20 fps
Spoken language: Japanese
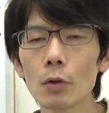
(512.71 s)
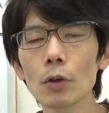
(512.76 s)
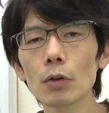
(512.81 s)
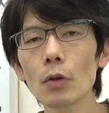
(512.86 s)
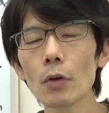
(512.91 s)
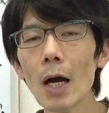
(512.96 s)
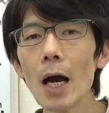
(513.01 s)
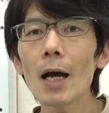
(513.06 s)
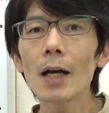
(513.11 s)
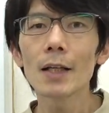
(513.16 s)
この
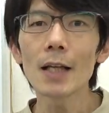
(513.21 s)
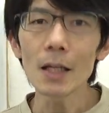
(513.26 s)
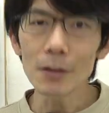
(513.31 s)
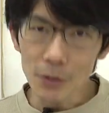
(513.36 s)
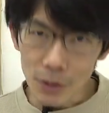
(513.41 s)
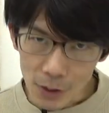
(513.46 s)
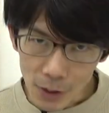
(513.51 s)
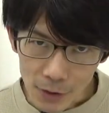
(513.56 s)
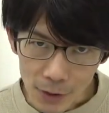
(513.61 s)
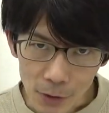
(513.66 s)
動画
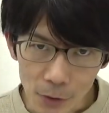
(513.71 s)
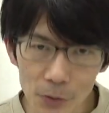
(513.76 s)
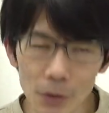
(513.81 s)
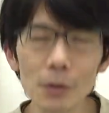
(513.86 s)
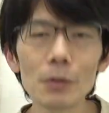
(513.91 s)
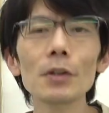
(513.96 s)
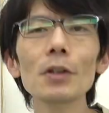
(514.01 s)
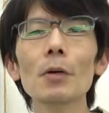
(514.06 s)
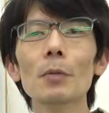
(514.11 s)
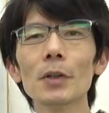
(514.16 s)
役に立ったよっ
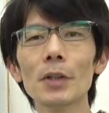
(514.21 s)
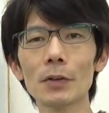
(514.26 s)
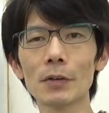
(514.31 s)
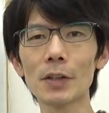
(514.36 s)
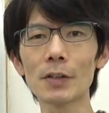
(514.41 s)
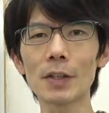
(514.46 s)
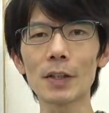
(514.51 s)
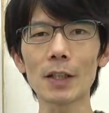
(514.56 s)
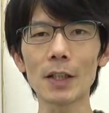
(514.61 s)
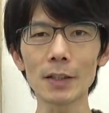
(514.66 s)
ていうふうに思ってく
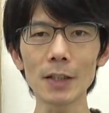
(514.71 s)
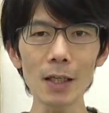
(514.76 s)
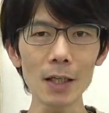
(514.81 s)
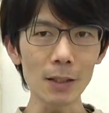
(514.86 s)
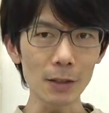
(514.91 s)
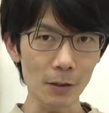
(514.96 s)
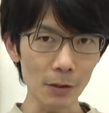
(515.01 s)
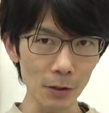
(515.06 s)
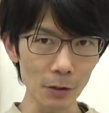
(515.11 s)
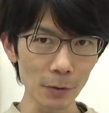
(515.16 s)
ださった方、
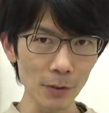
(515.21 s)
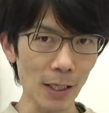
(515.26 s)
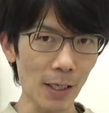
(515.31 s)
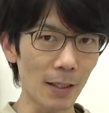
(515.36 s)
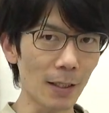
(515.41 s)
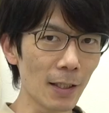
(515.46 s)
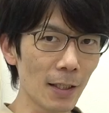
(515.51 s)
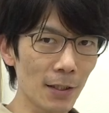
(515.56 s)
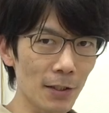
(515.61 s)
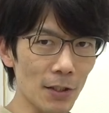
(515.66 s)
グッドボタン、
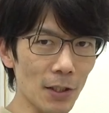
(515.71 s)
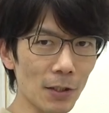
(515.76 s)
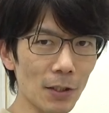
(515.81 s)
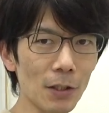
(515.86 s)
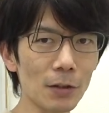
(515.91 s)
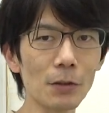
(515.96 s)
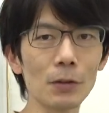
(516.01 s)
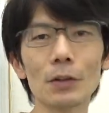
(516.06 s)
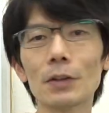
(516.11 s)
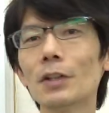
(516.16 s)

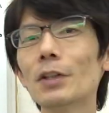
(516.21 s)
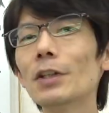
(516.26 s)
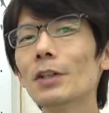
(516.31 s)
チャンネル登